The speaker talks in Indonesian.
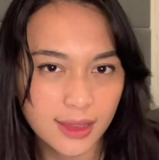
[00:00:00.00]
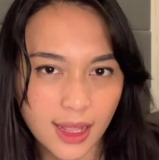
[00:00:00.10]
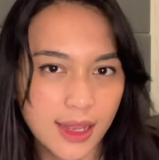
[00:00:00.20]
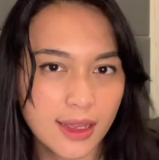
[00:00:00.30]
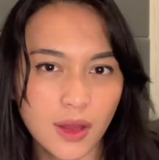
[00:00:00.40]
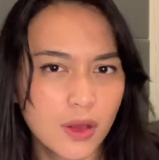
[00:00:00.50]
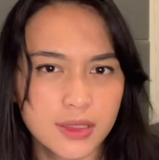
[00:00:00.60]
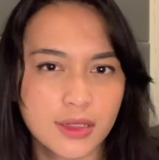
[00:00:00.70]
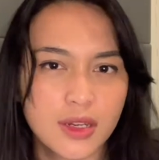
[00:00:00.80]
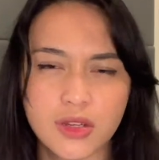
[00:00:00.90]
like
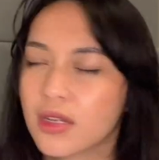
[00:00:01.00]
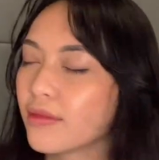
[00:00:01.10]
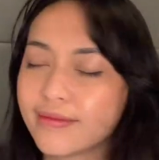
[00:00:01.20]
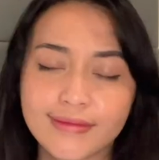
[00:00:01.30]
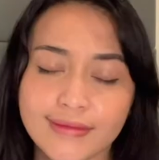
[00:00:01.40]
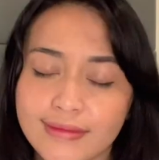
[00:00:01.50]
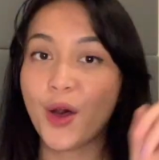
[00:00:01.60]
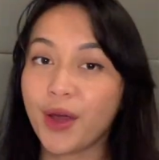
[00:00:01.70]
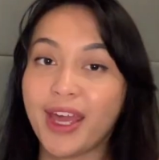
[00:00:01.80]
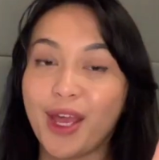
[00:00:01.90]
ostrich. Hmm.
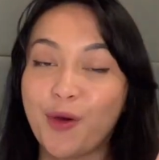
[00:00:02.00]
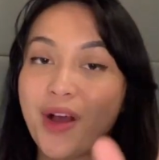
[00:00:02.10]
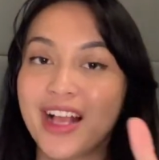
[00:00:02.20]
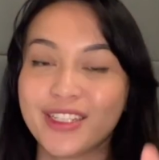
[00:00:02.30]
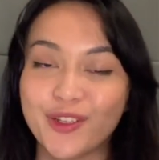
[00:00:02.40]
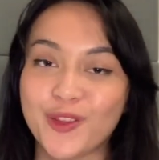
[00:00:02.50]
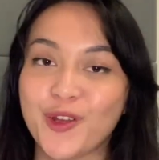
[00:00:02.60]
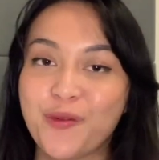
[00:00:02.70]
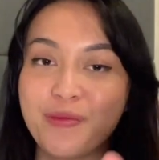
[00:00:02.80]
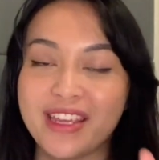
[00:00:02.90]
Oke, okay, gue kasih
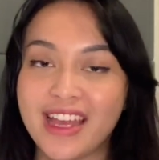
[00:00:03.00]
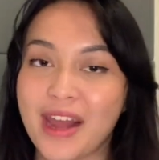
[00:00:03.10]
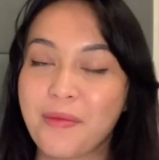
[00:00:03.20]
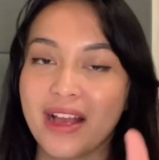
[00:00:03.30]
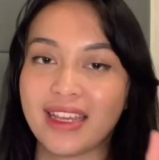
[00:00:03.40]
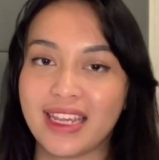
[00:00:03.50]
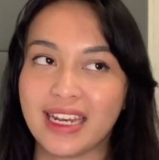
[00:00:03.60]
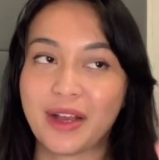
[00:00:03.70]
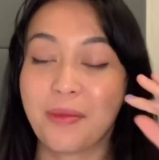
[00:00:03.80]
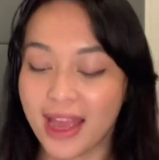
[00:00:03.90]
contoh biar
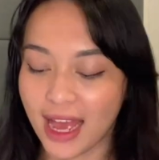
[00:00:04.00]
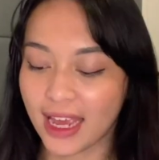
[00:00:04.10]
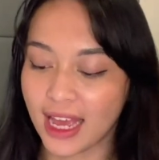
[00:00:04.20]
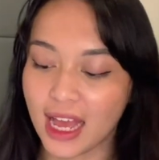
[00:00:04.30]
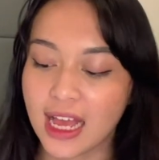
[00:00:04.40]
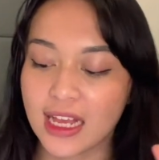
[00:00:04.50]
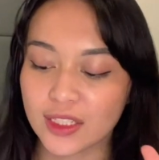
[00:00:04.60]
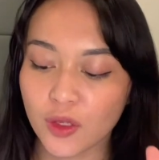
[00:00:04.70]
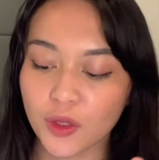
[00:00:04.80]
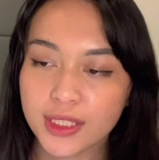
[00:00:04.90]
makin kebayang ya.
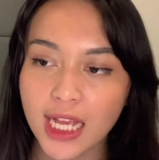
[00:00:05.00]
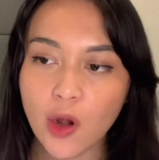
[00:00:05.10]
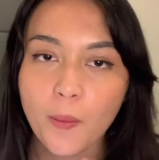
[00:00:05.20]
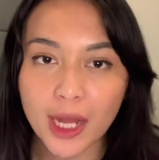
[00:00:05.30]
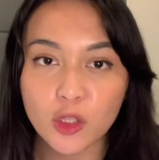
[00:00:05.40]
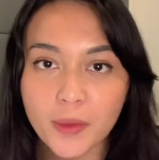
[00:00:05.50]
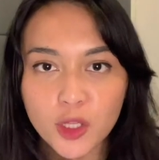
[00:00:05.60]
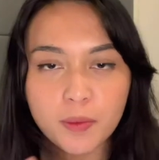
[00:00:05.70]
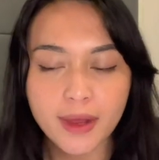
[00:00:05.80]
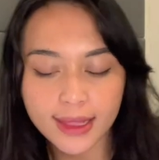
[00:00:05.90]
Contohnya lo
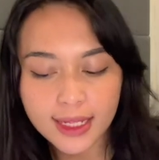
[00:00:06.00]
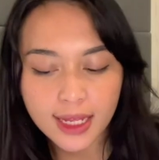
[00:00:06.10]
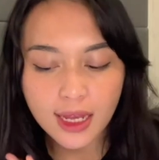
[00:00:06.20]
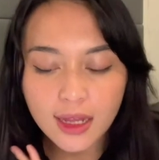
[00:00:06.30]
batuk-batuk berat nih.